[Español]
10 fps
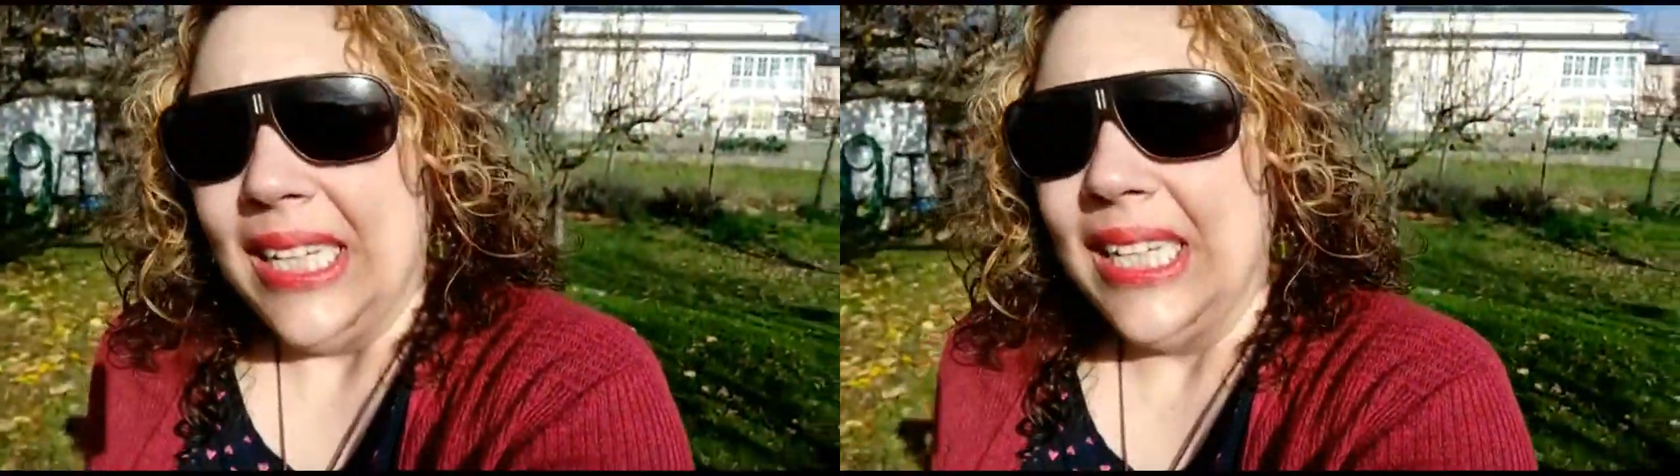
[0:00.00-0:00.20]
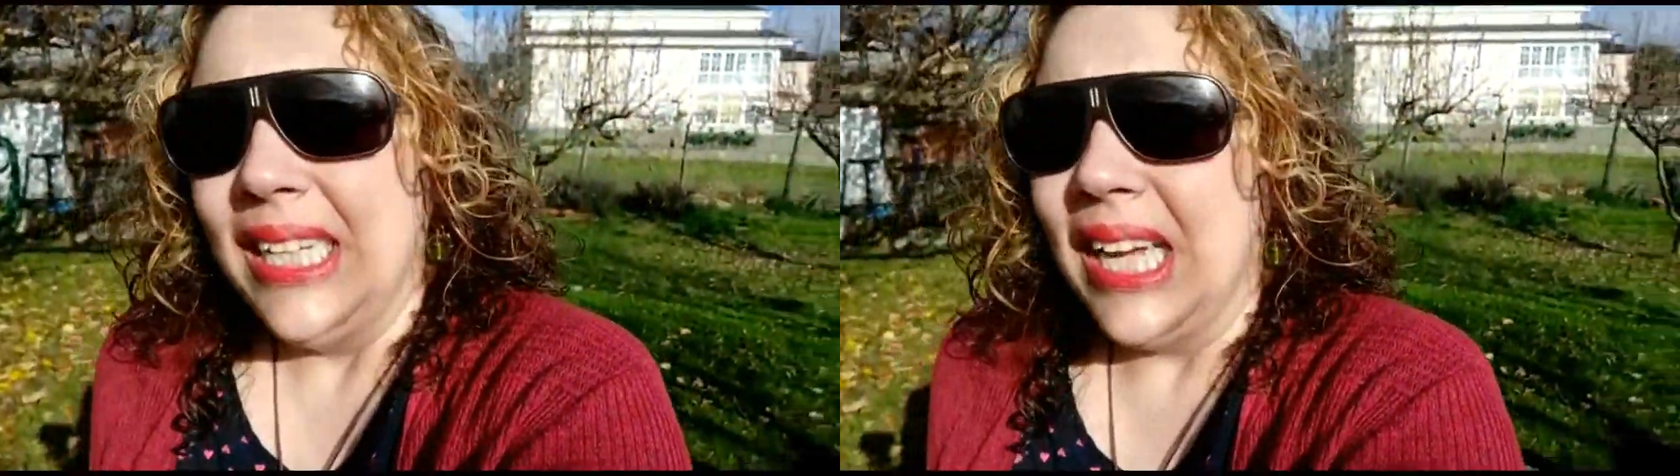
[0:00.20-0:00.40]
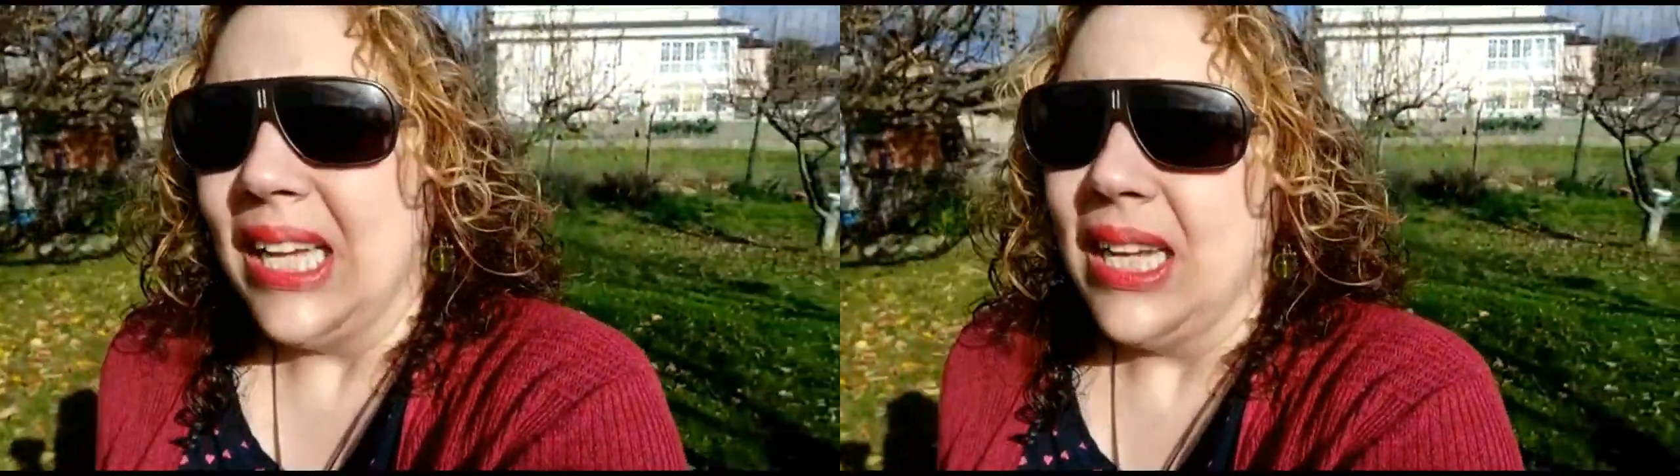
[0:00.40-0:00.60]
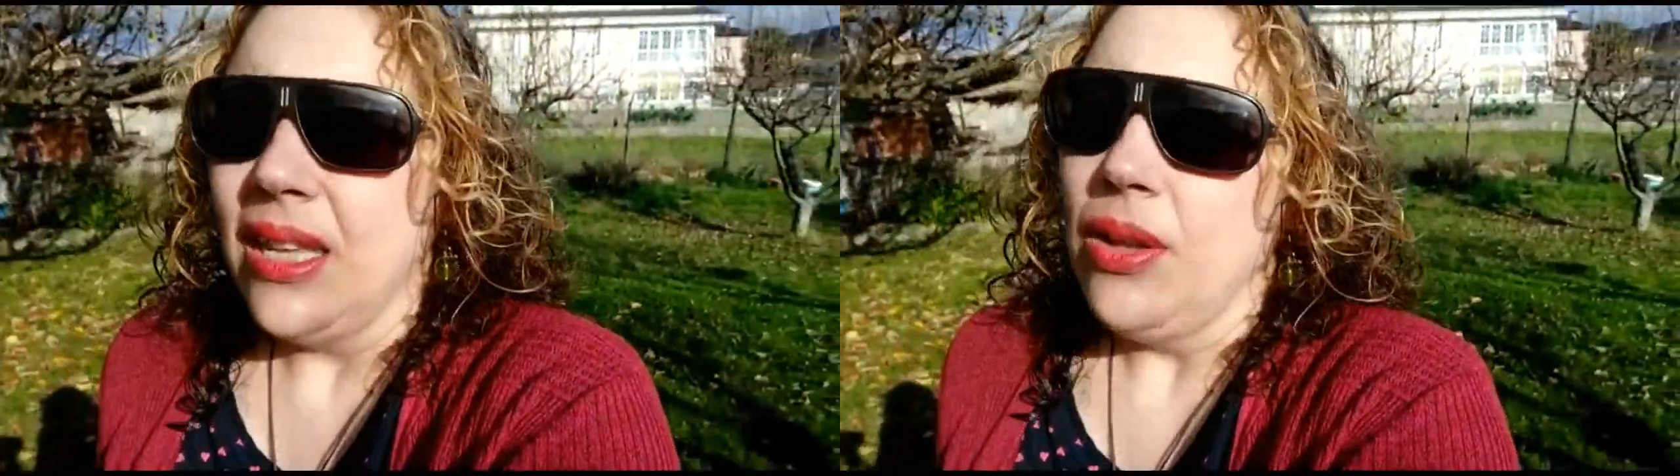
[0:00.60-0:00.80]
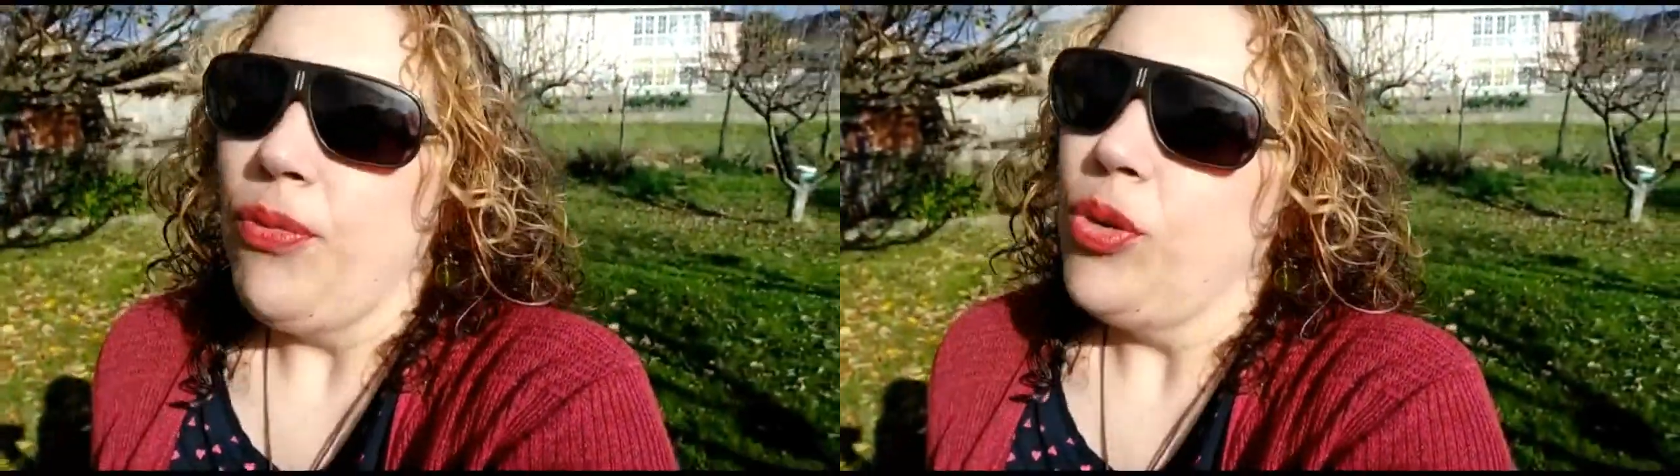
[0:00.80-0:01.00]
Y hay
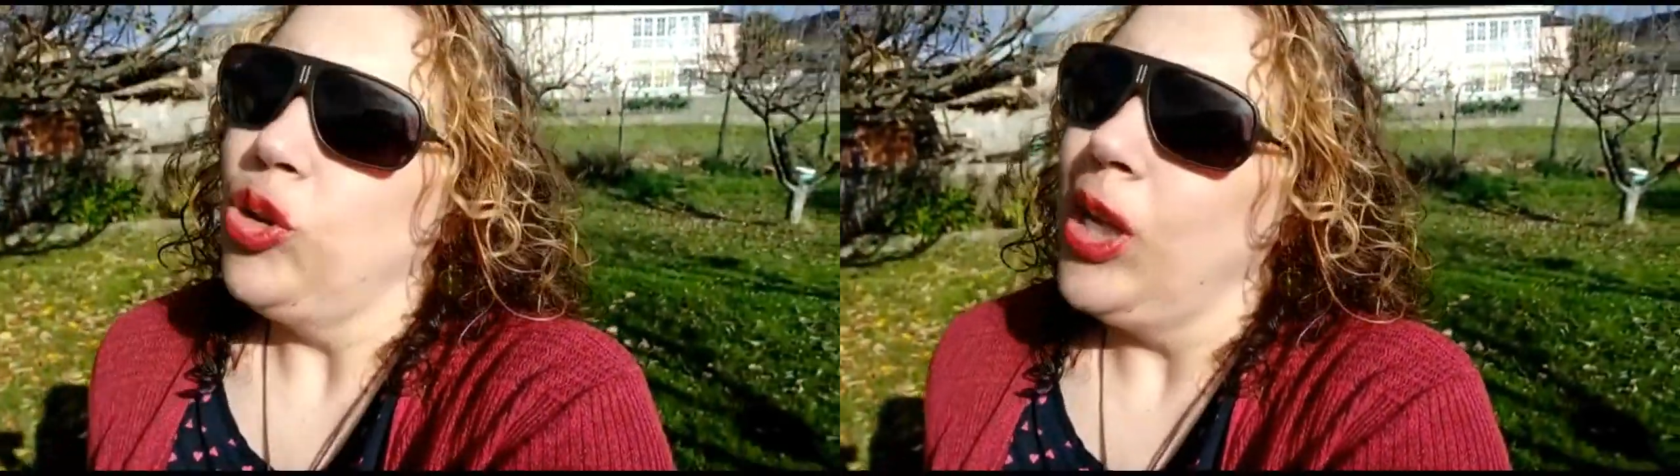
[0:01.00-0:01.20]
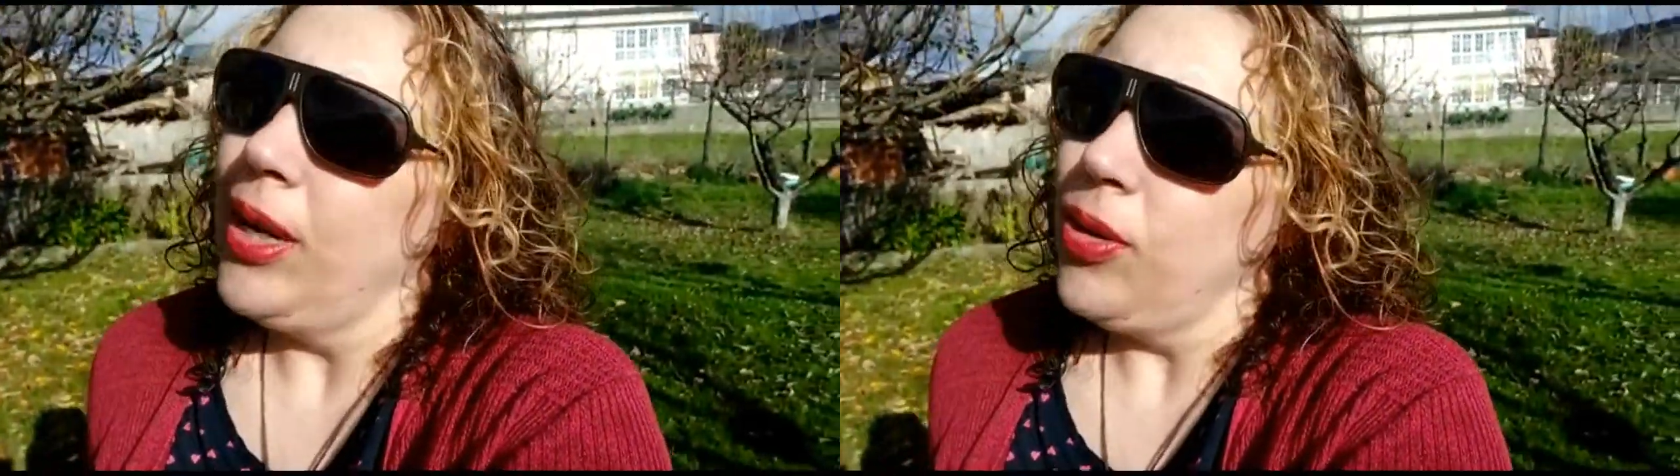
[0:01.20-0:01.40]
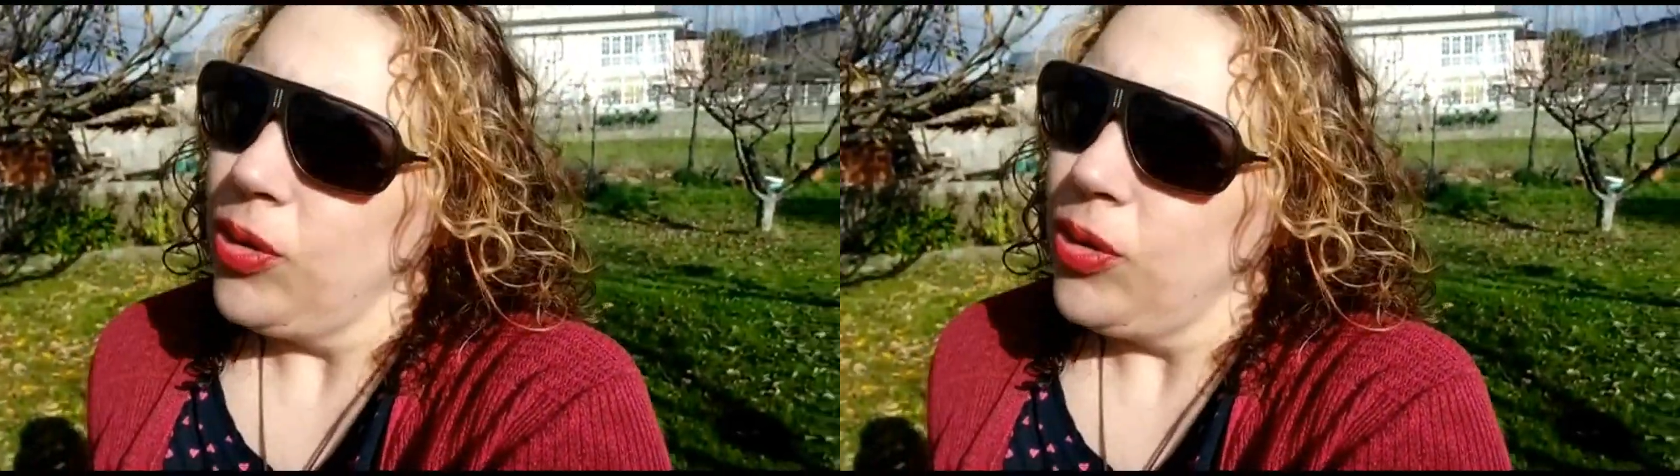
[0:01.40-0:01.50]
que disfrutar